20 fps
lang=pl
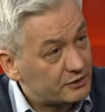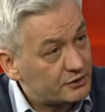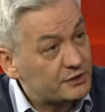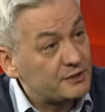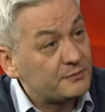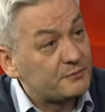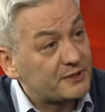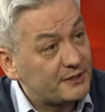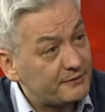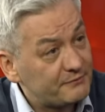To
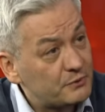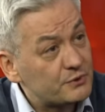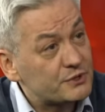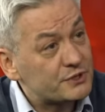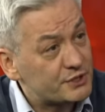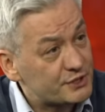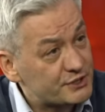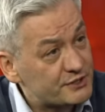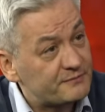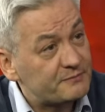nie pojawiło
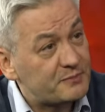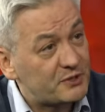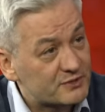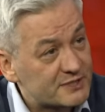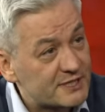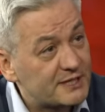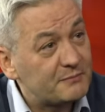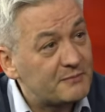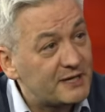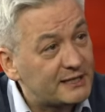się jeszcze w
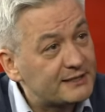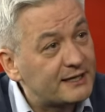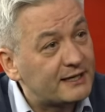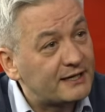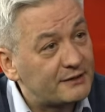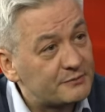polskich mediach,